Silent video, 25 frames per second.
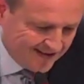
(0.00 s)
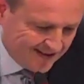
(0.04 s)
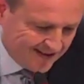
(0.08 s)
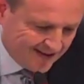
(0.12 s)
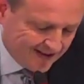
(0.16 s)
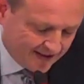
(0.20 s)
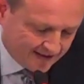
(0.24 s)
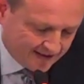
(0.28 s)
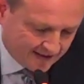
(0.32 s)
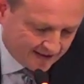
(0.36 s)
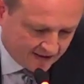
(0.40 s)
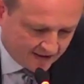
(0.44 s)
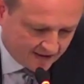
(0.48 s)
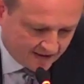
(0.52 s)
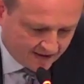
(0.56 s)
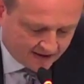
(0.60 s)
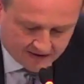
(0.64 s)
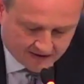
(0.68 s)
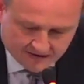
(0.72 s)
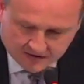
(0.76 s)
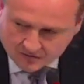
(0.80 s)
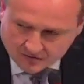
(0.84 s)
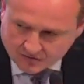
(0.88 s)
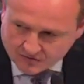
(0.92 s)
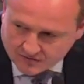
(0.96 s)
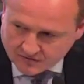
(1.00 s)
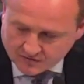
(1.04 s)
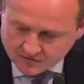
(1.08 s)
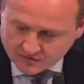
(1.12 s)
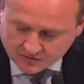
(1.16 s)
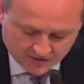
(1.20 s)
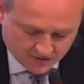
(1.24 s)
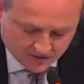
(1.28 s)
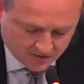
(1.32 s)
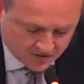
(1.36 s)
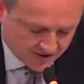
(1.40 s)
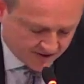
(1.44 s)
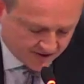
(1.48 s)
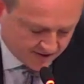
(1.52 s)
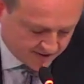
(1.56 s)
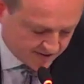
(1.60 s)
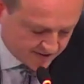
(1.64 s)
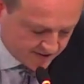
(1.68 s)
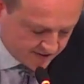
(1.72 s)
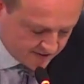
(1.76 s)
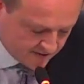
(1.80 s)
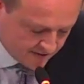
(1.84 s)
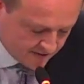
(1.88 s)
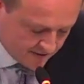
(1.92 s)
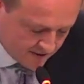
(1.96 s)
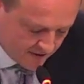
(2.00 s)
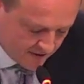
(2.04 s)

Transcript: la regla de gasto y numerosas